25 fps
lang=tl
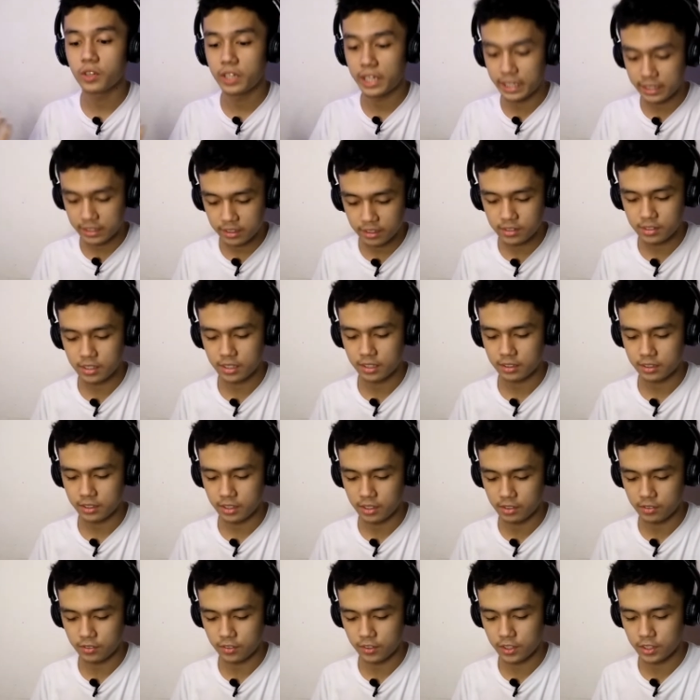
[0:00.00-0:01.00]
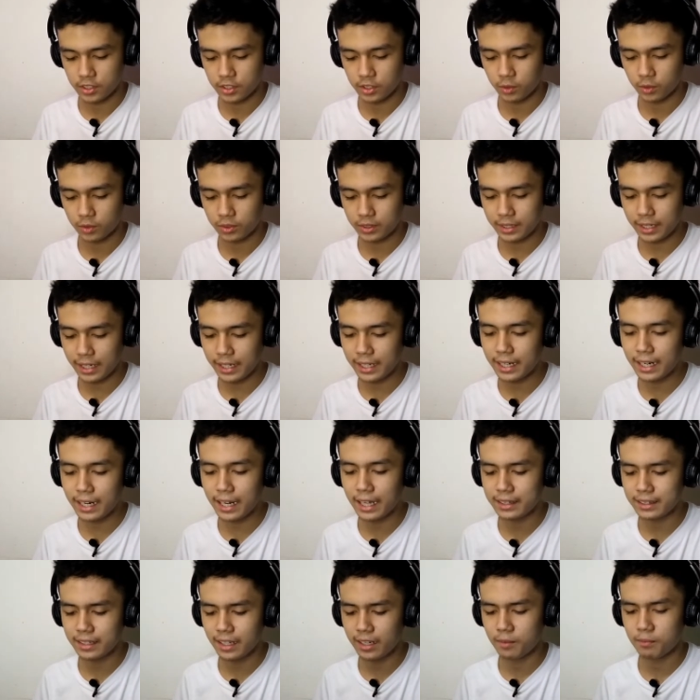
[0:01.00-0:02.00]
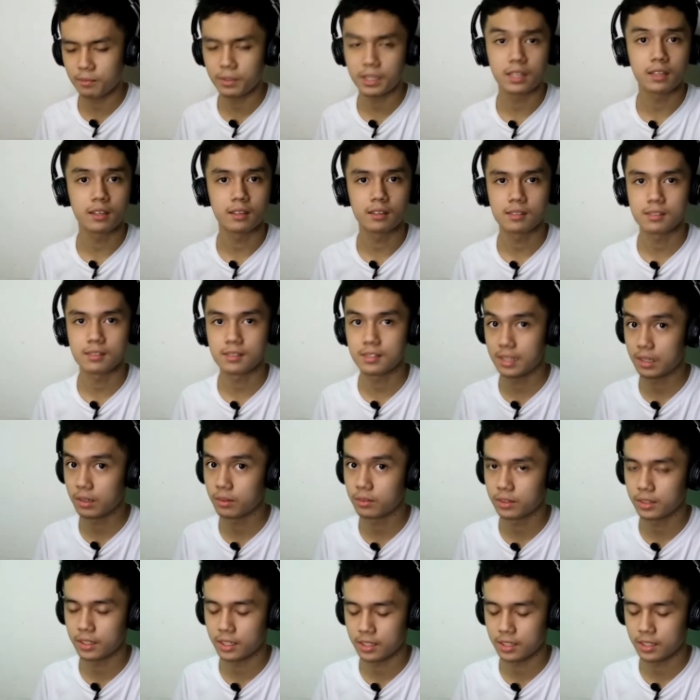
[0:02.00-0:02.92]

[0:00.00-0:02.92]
connected successfully. So, try na natin mag-sound